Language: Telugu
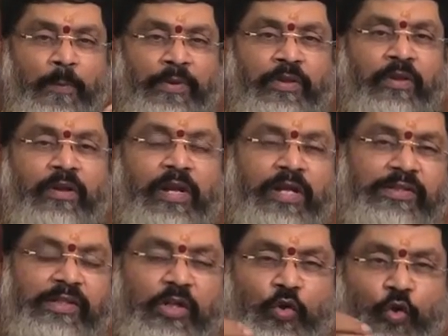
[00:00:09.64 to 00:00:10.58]
మిథున
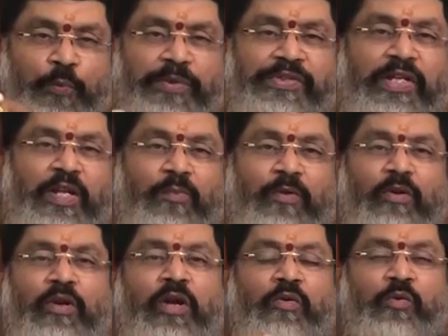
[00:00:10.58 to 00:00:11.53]
రాశికి కుటుంబ స్థానంలో
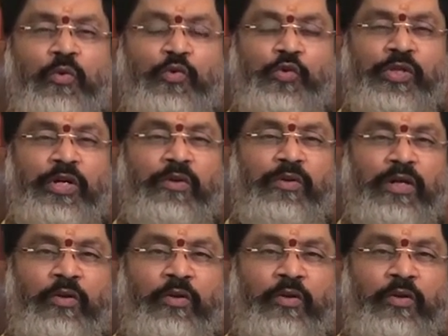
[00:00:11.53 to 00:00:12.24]
రాహు కూర్చున్నాడు